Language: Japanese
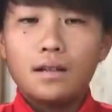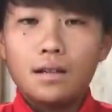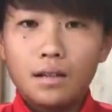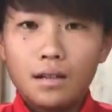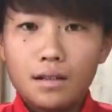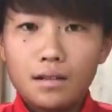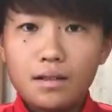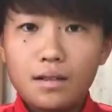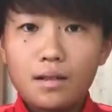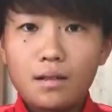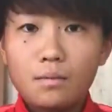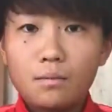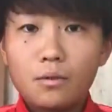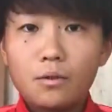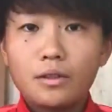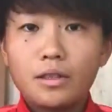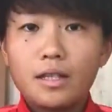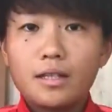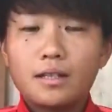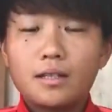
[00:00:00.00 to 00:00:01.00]
感染予
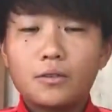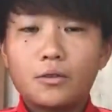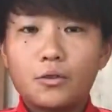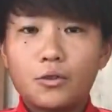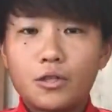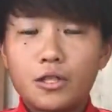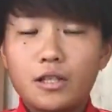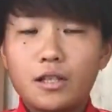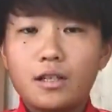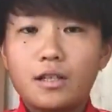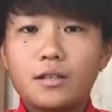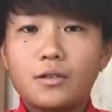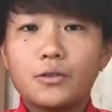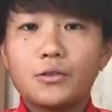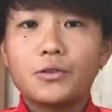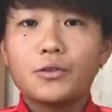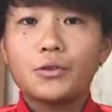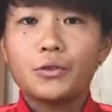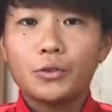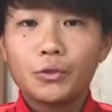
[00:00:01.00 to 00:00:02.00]
防対策をしっかりと
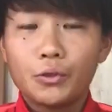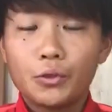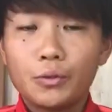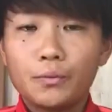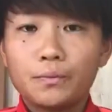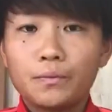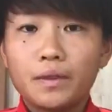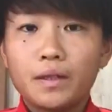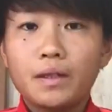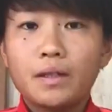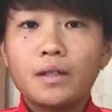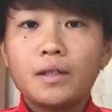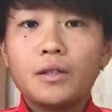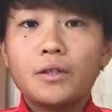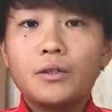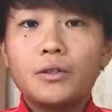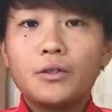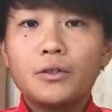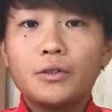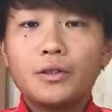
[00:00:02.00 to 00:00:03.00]
すること
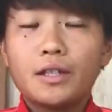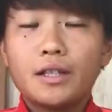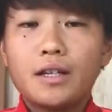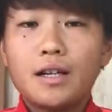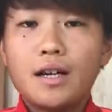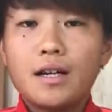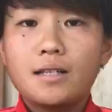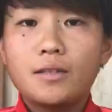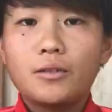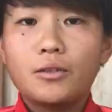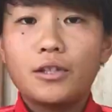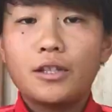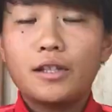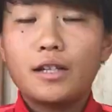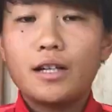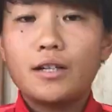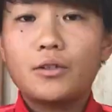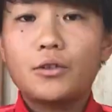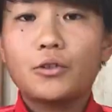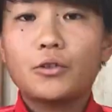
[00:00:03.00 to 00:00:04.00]
不要な外出を
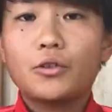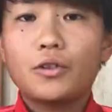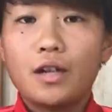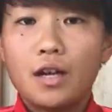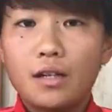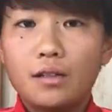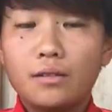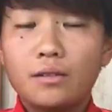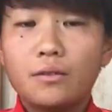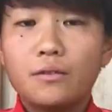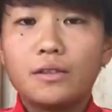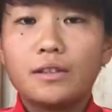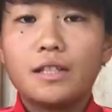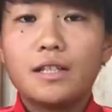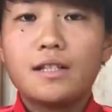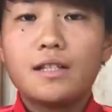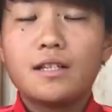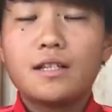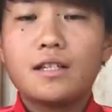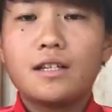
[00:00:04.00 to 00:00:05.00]
控えることが
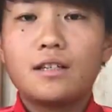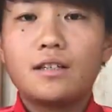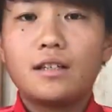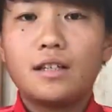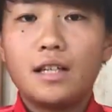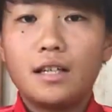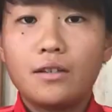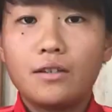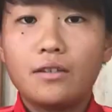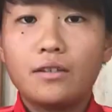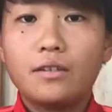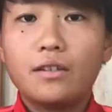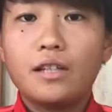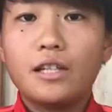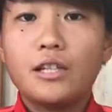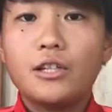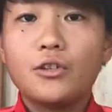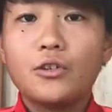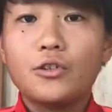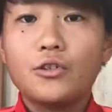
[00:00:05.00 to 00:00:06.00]
私たちができる
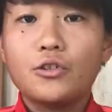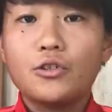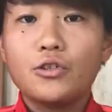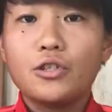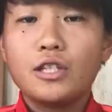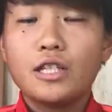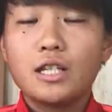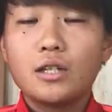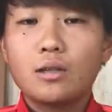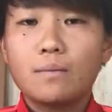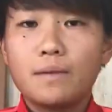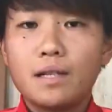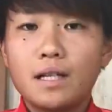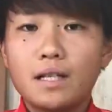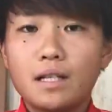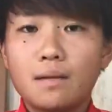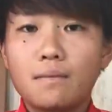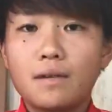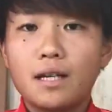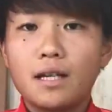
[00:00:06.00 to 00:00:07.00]
医療従事者の
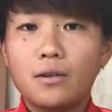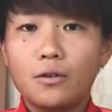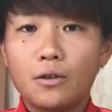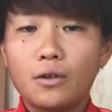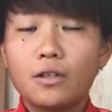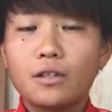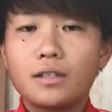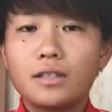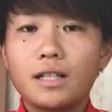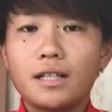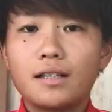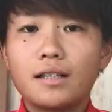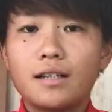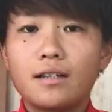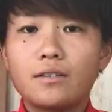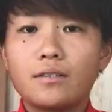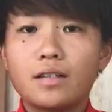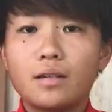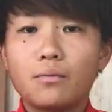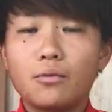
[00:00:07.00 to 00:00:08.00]
皆様への最
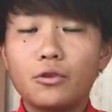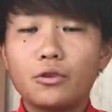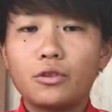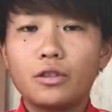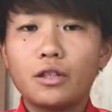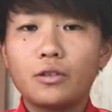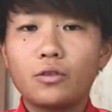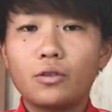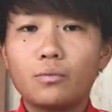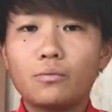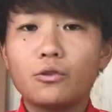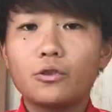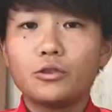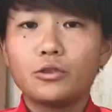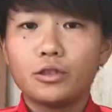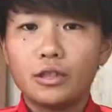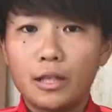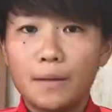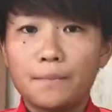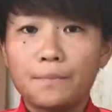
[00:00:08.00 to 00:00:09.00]
大のサポートだと思う
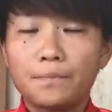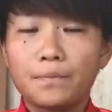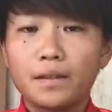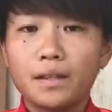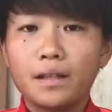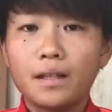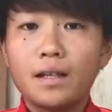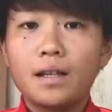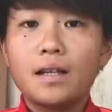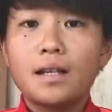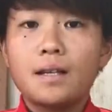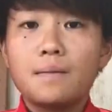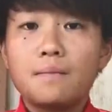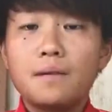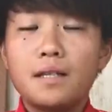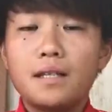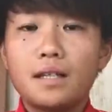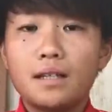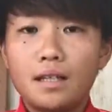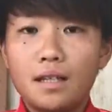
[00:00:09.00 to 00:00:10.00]
ので
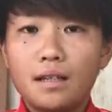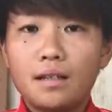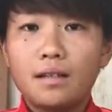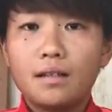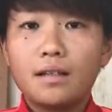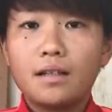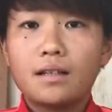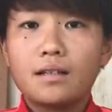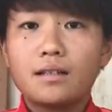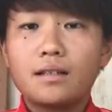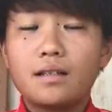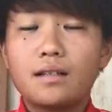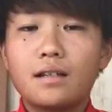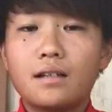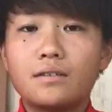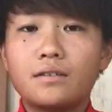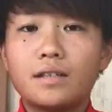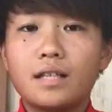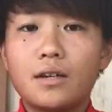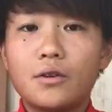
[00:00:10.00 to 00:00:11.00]
みんなで感染
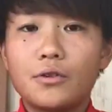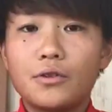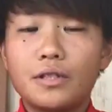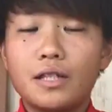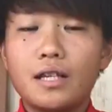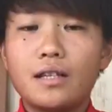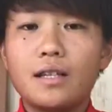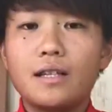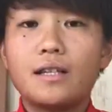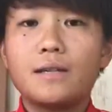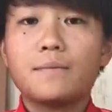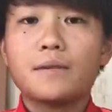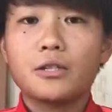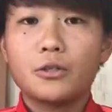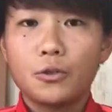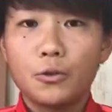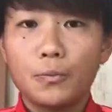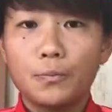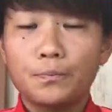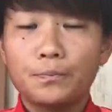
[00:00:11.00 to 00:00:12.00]
拡大を防いでいきま
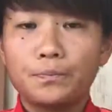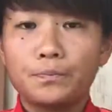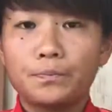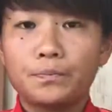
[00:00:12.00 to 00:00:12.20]
しょう